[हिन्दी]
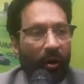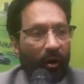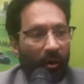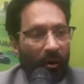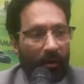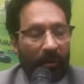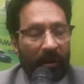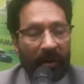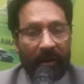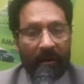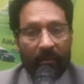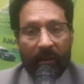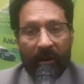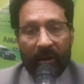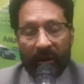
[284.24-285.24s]
और गवर्नमेंट
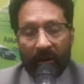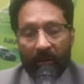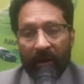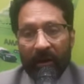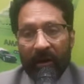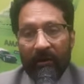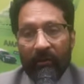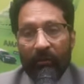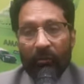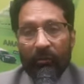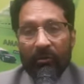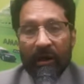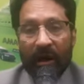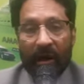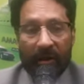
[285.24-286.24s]
की मीटिंग में
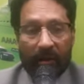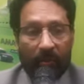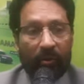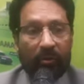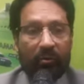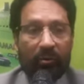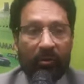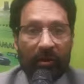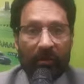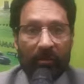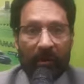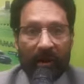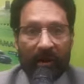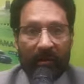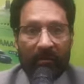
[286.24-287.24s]
उजरा की मौजूदगी
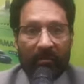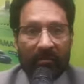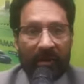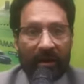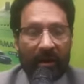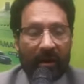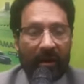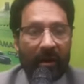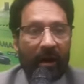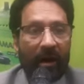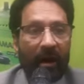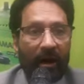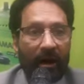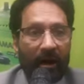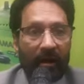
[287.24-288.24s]
में
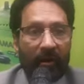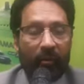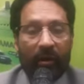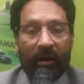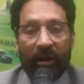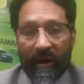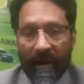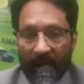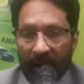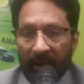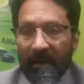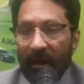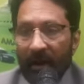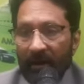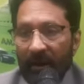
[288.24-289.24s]
अगर कोई
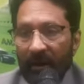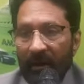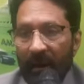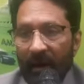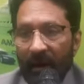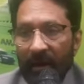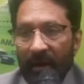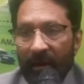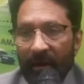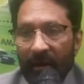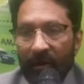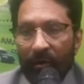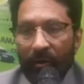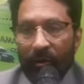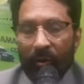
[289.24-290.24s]
ऐलान किया जाता है
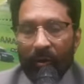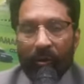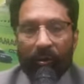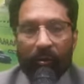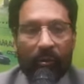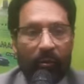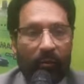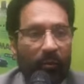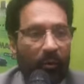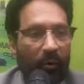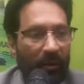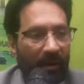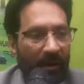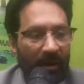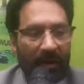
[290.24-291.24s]
तो
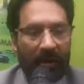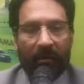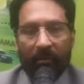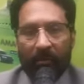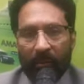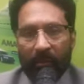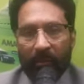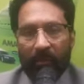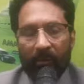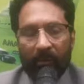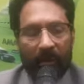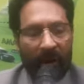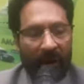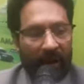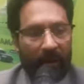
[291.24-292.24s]
वो ये
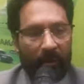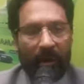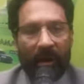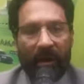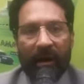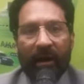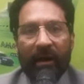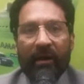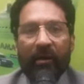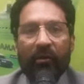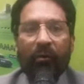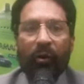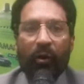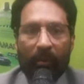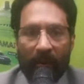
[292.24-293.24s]
मेरा ये मानना है कि
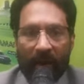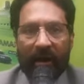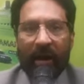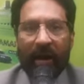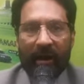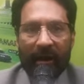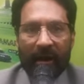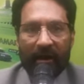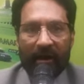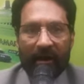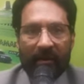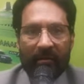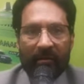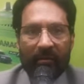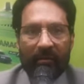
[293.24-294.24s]
वो गवर्नमेंट का ऐलान है